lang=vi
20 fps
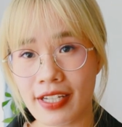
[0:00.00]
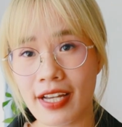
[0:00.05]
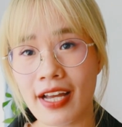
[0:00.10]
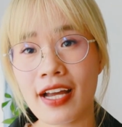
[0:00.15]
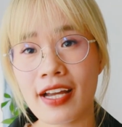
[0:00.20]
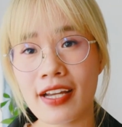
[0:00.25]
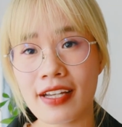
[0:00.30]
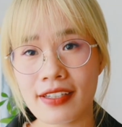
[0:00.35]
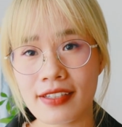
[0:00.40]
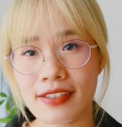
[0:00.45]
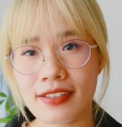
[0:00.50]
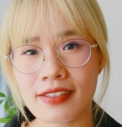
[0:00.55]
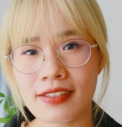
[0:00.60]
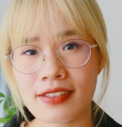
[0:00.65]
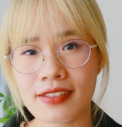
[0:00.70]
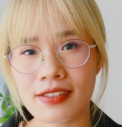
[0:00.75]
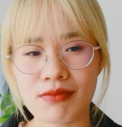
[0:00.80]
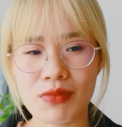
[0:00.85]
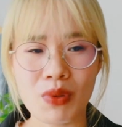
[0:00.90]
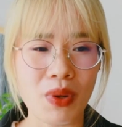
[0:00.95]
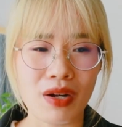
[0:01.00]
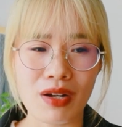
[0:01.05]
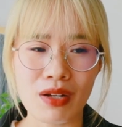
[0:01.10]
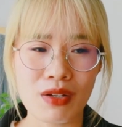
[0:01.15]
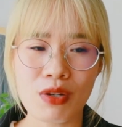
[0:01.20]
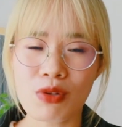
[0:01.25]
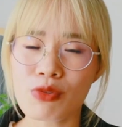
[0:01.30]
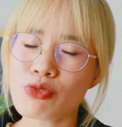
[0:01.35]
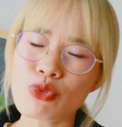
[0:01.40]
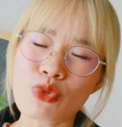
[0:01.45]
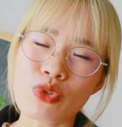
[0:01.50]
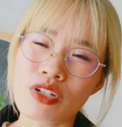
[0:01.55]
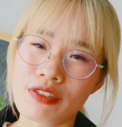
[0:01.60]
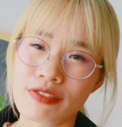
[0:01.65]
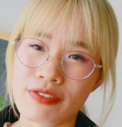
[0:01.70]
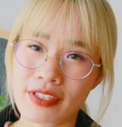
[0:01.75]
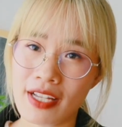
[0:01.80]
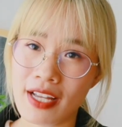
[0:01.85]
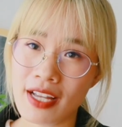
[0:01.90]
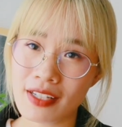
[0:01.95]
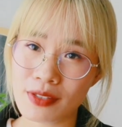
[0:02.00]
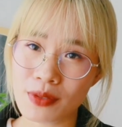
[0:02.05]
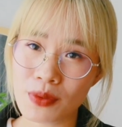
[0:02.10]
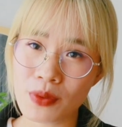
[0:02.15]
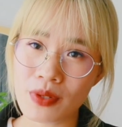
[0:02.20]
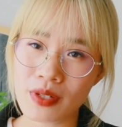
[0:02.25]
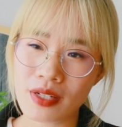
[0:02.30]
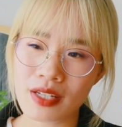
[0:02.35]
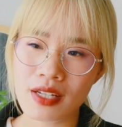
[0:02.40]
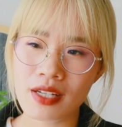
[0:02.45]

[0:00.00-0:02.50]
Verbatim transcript: ai hoặc là không phù hợp với ai thôi